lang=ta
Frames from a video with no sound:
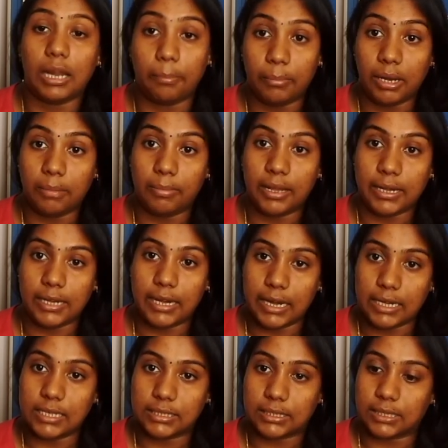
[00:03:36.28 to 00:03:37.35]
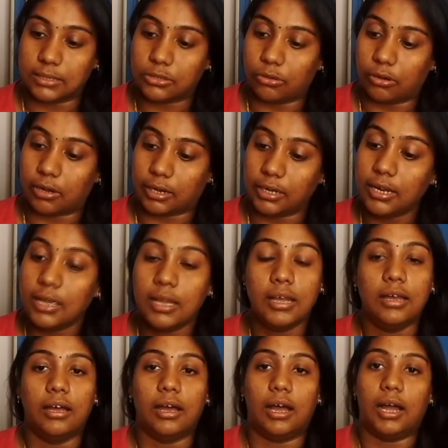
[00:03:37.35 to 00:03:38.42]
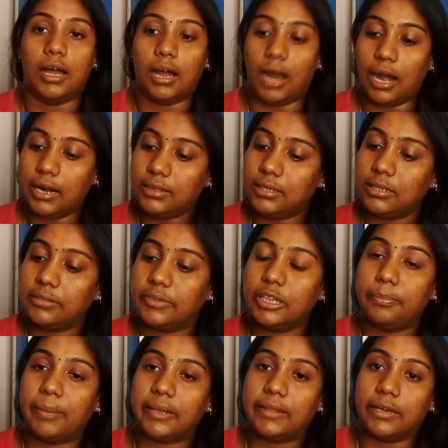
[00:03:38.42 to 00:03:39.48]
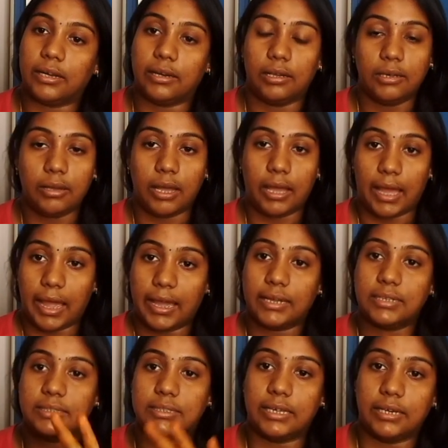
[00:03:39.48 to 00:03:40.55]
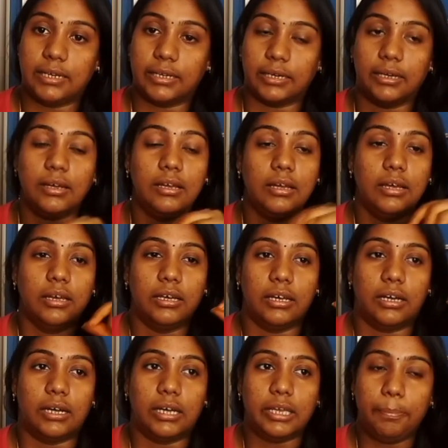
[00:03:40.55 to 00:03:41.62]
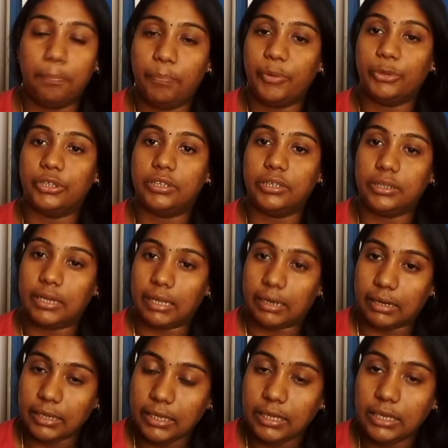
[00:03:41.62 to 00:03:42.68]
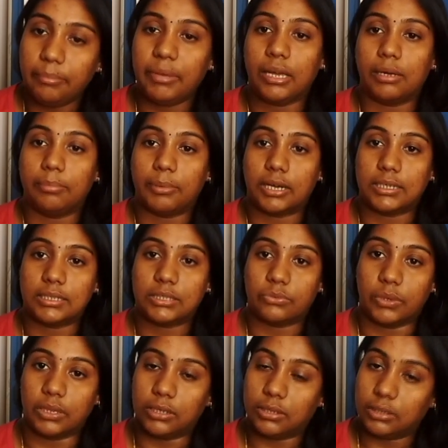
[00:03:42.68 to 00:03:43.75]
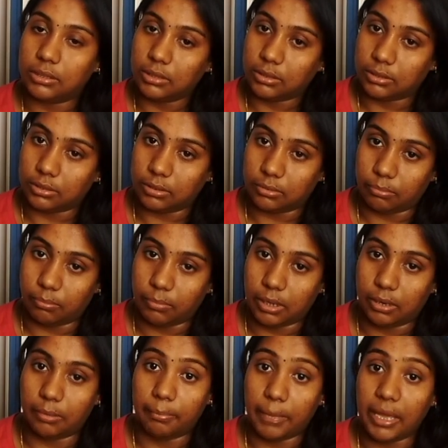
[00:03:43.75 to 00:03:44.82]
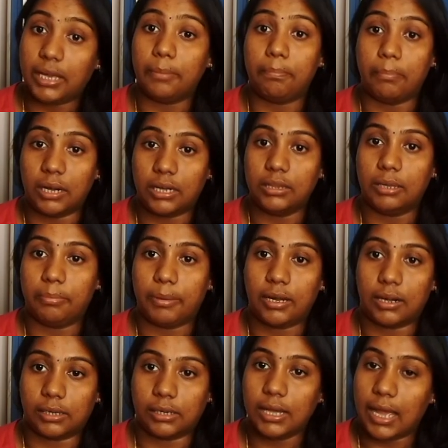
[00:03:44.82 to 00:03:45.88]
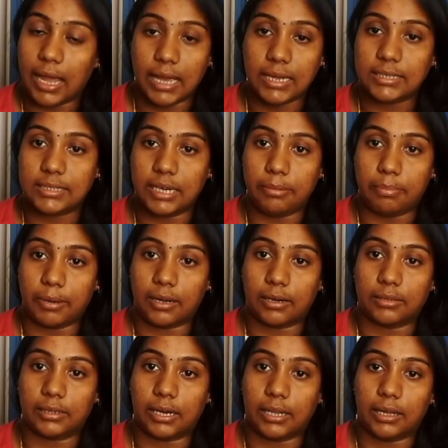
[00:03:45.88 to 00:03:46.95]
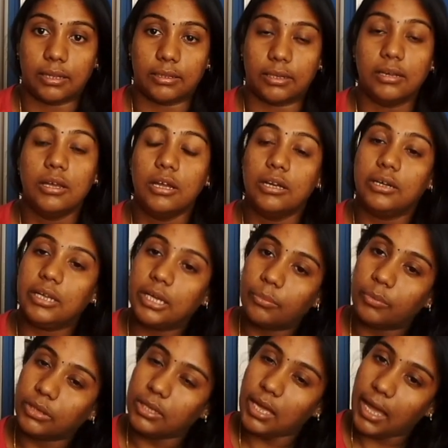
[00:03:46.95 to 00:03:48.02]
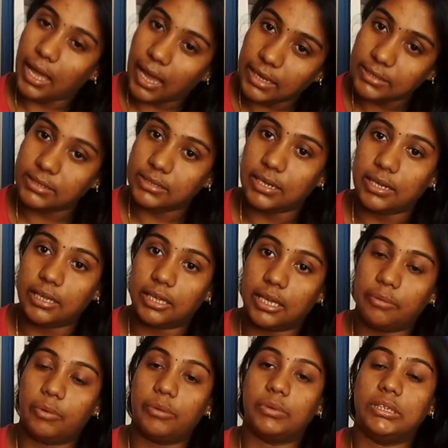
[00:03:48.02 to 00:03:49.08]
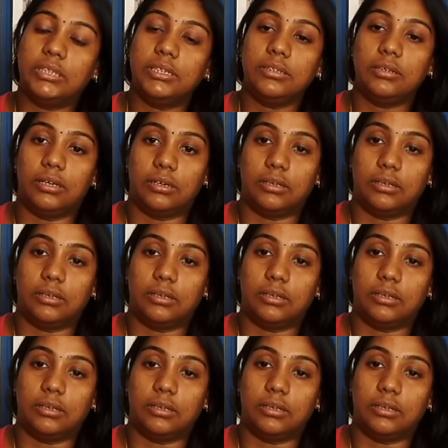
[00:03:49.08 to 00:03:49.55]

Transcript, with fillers: நம்மளை மாதிரி லேடிஸ்க்கு சொல்கிறேன் அடுத்தது வந்து பார்த்திங்கன்னா ஹேர் ஸ்டைலிங்க இப்போ வந்துட்டு நிறைய மேக்கப் ஆர்டிஸ்ட் வந்துட்டு மேக்கப் மட்டும்தான் பண்ணுறாங்க ஹேர் ஸ்டைல் பண்ணுறது கிடையாது நீங்கள் வந்து ஹேர் ஸ்டைலிங்கையுமே வந்து